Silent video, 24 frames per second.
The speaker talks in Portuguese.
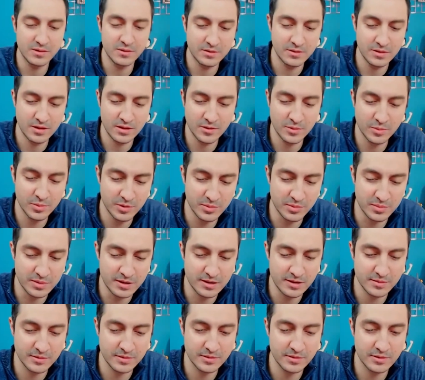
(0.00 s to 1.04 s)
não tem nenhum
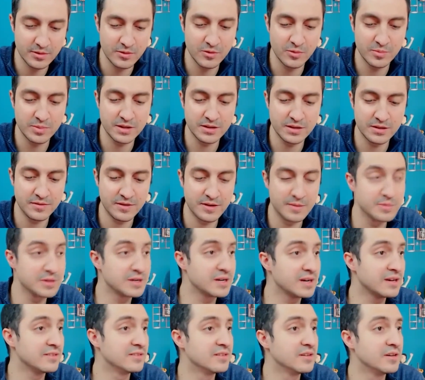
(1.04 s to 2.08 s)
problema, você compra da
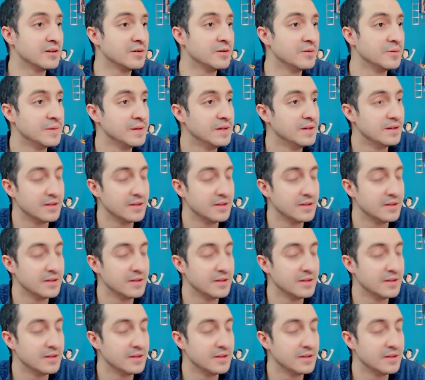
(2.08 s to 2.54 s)
Faber-Castell,